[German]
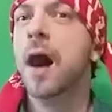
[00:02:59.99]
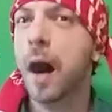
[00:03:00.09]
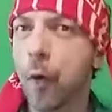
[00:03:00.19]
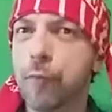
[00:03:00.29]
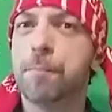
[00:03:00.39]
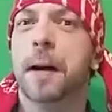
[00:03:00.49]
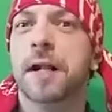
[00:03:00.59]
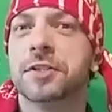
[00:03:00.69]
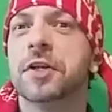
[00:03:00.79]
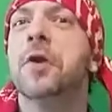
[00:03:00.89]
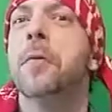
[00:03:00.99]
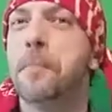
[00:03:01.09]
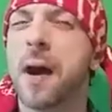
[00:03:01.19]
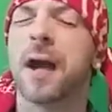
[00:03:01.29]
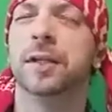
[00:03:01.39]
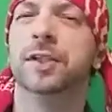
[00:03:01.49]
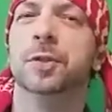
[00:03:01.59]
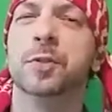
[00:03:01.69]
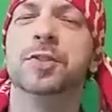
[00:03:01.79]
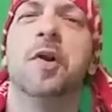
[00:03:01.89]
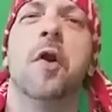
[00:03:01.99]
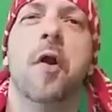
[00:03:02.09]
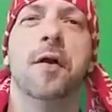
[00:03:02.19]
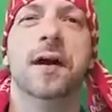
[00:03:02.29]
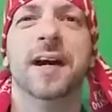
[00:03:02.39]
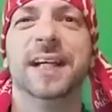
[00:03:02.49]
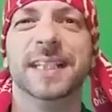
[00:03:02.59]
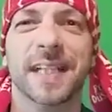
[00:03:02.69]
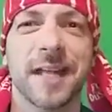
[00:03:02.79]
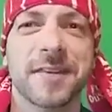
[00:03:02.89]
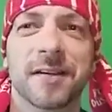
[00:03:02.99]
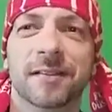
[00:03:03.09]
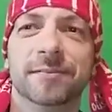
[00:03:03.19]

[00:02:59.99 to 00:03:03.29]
Auf bald, machet gut, euer Jan.